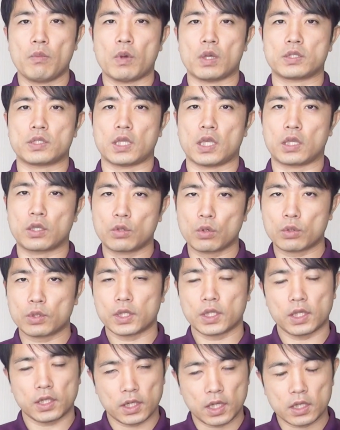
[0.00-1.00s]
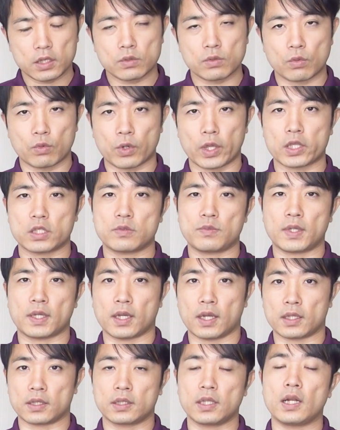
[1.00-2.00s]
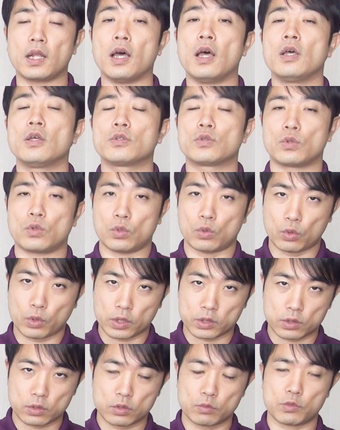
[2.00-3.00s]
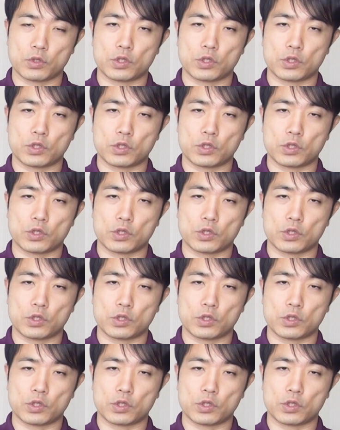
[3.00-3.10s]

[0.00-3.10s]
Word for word: 積極的にね、そのお休みがあったらその趣